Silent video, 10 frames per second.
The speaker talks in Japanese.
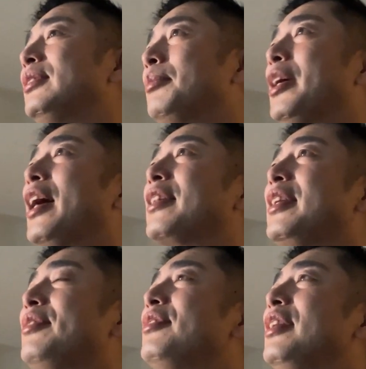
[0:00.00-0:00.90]
まあ、やっ
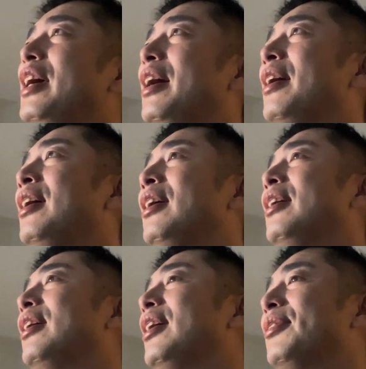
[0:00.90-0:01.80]
てるんで。
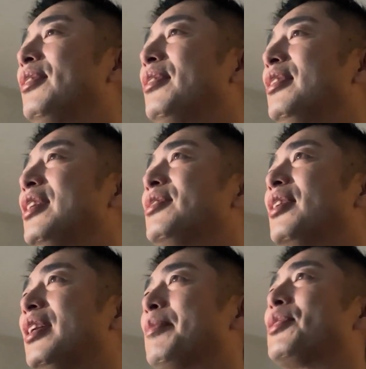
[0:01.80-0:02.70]
あのなんつうの
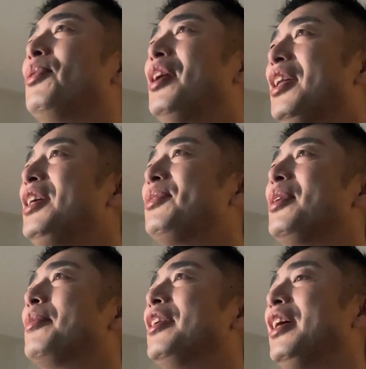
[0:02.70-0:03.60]
かな、まあ、しょうがないと
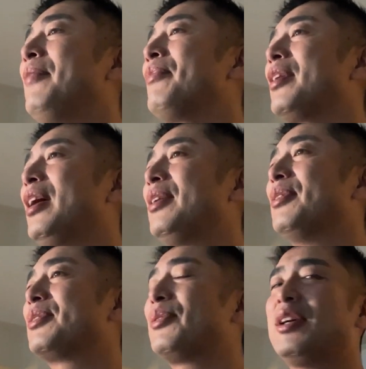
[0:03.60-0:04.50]
いえばねあ
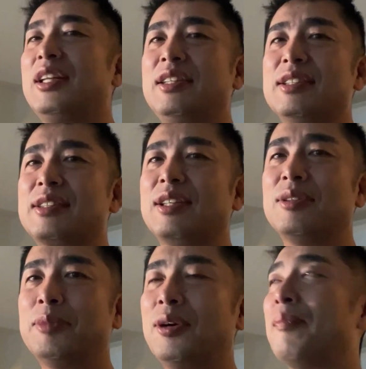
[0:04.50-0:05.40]
のしょうがないんですけ
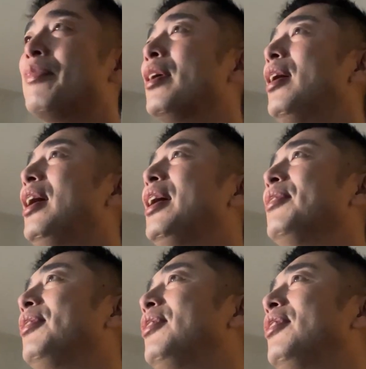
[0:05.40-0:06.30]
どもあ
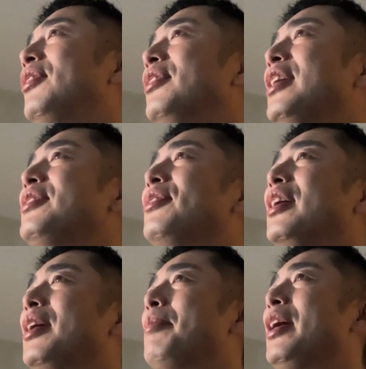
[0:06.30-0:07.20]
のなんつうの
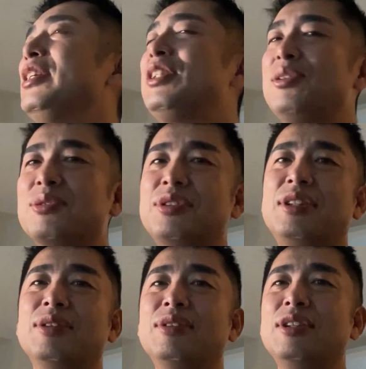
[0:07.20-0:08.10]
かな、まあ、意志力っ
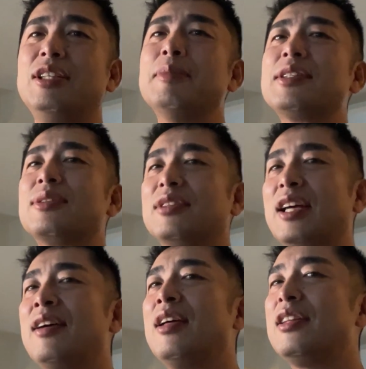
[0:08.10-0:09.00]
ていう言いますよ
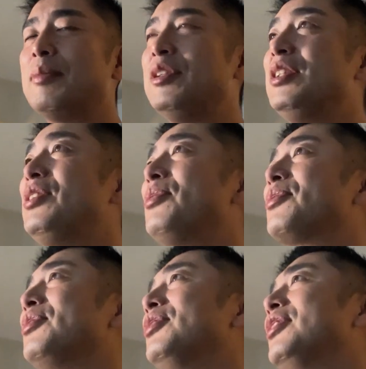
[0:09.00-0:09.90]
ねでも意志
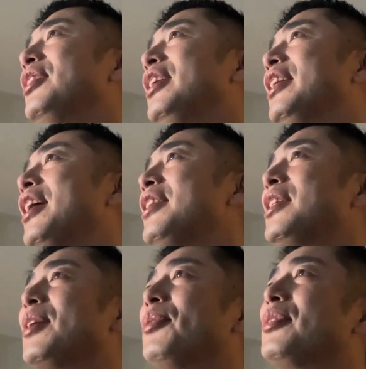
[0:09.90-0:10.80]
力ってね何な
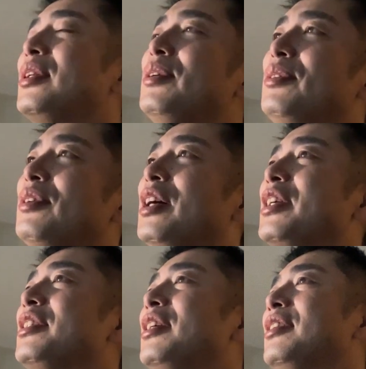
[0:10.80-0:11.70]
んだろうっていう
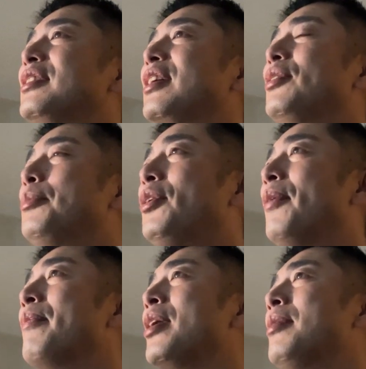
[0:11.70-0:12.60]
話なんですけど
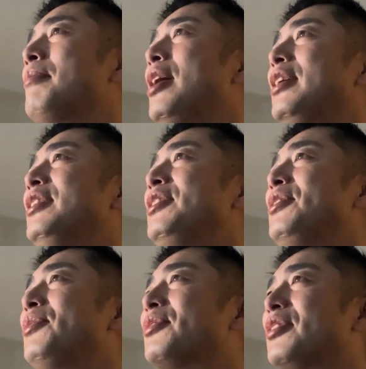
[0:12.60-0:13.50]
もまあ意志
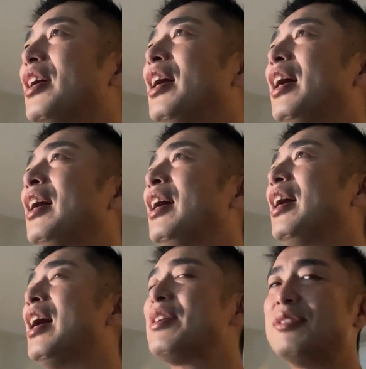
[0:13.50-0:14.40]
力が
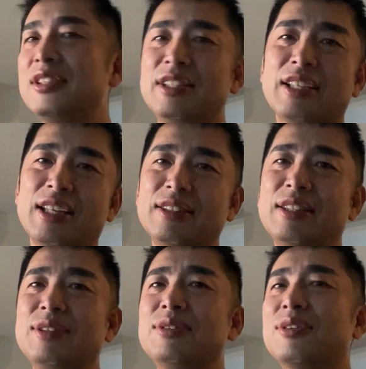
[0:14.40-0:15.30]
ある人間っ
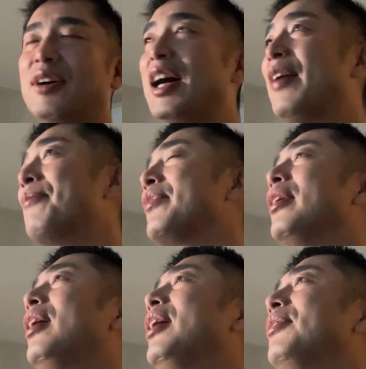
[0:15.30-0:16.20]
ていうのは
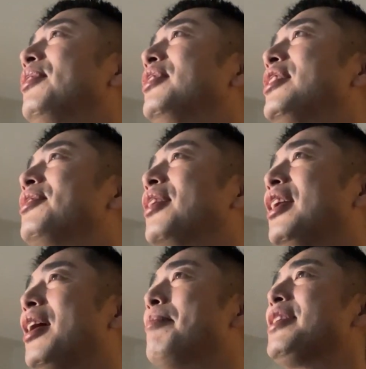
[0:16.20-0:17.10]
あのなんつうのか
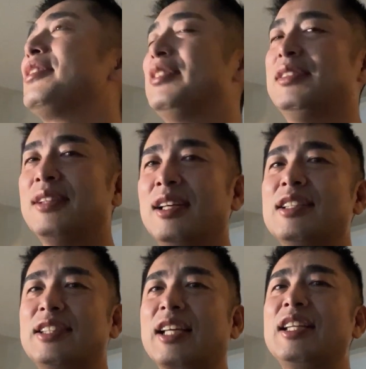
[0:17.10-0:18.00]
なまず
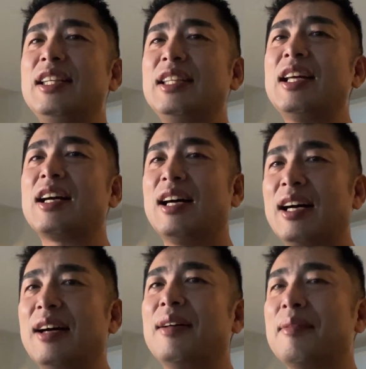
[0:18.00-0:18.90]
先になん
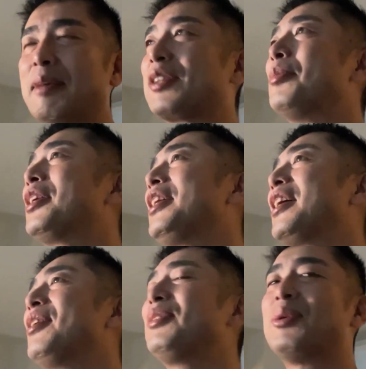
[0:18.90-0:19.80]
かまともな
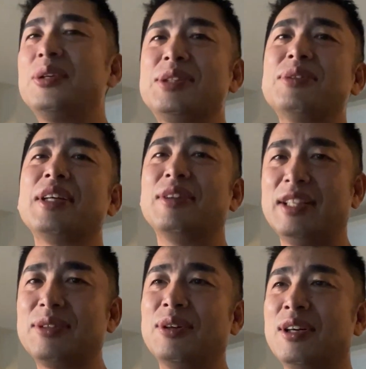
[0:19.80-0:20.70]
大学に通りそうだよ
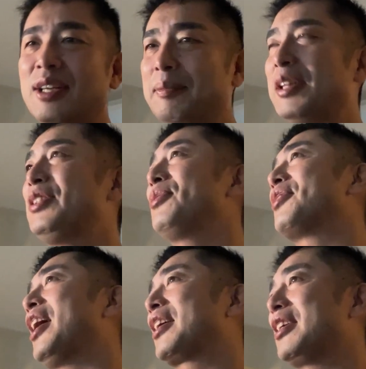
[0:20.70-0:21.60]
ねと。まあ、意志
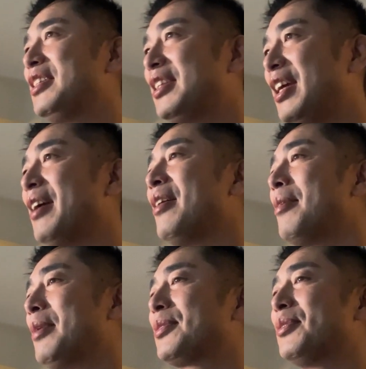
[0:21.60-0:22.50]
力発揮して、
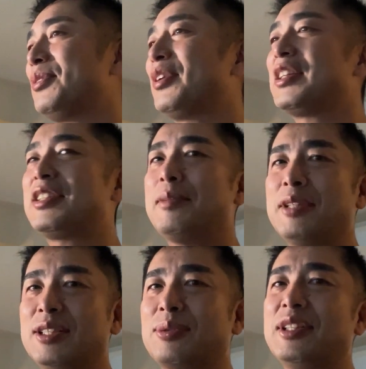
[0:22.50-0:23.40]
まあ、その18歳ま
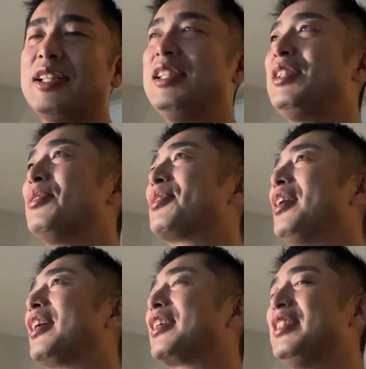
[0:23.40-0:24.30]
でそれなりに意志力
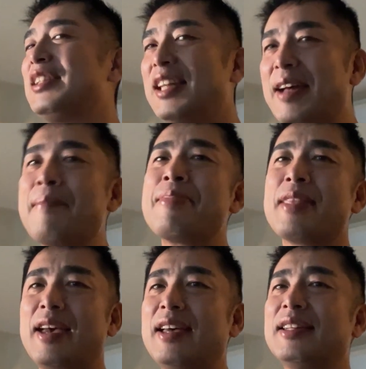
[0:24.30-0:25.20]
発揮して、
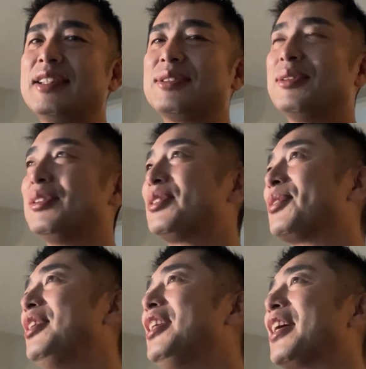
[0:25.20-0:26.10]
えー、なんつうのちょっ
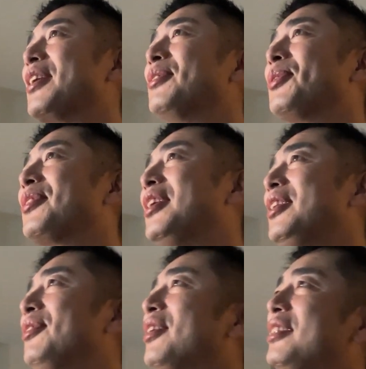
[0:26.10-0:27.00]
といい大学に取ってっ
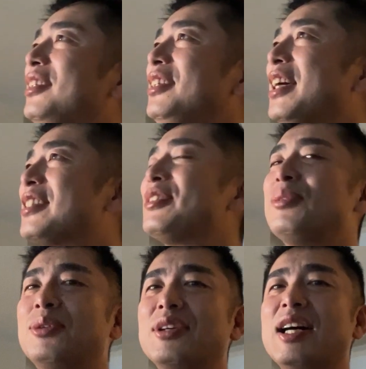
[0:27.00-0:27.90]
ていうのがやつの
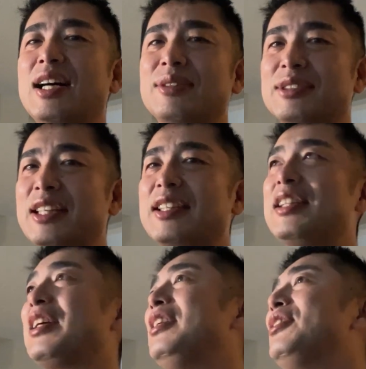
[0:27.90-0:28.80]
方が全体
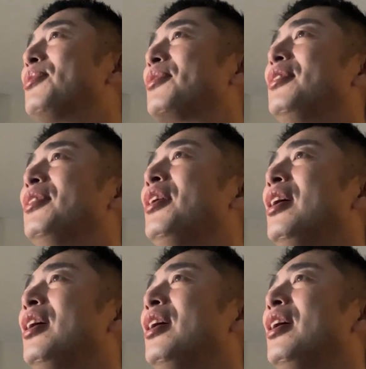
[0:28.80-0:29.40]
的に意志力